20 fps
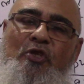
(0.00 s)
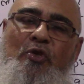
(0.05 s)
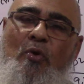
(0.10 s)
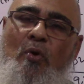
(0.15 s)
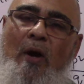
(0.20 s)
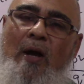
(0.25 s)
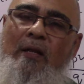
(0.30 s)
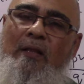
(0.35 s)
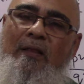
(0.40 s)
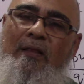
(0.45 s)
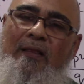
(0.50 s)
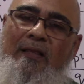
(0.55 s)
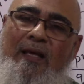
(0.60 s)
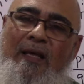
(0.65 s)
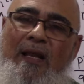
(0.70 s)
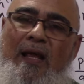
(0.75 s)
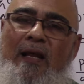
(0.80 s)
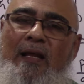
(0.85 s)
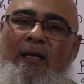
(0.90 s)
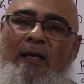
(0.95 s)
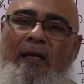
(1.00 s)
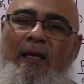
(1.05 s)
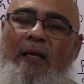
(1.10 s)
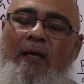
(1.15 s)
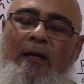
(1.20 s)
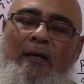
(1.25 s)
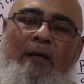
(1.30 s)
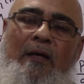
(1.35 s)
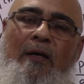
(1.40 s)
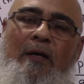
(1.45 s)
স্কোয়ার তিনের কি
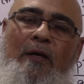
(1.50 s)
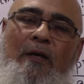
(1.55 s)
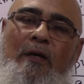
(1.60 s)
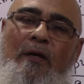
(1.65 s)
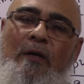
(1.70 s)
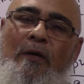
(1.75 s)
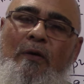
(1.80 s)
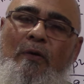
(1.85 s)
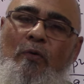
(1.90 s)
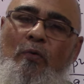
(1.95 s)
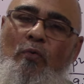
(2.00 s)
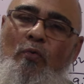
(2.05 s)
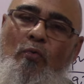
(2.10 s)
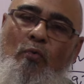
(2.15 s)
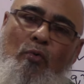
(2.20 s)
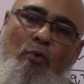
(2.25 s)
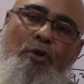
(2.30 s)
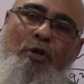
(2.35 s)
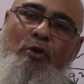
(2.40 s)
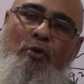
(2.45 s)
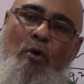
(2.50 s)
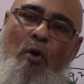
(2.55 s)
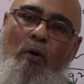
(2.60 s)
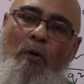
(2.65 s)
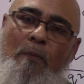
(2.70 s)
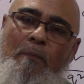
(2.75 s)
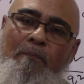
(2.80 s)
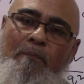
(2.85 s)
গুণিতক